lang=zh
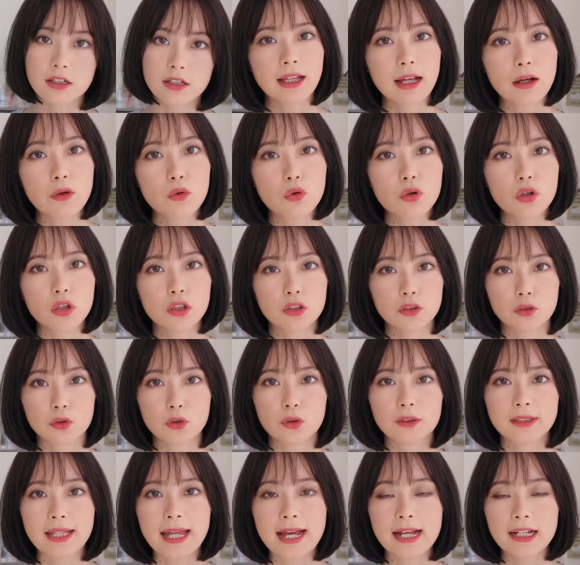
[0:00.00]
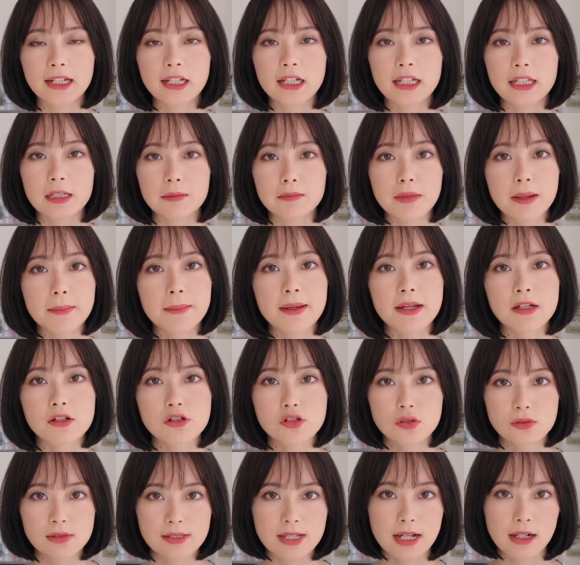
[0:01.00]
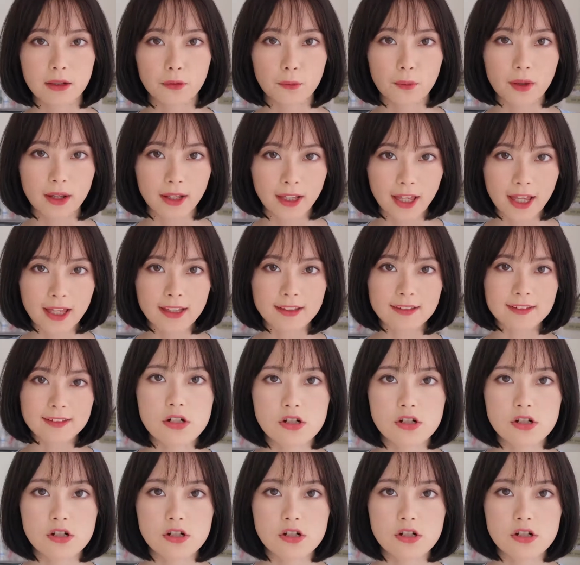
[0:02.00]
干货很多，大家可以慢慢。收藏观看。